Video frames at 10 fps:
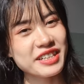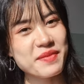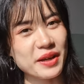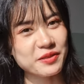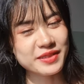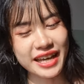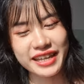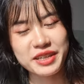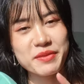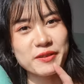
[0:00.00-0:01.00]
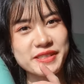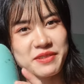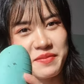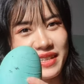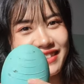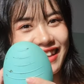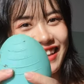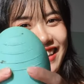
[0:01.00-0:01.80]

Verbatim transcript: các bạn cũng thấy cái màu xanh minh này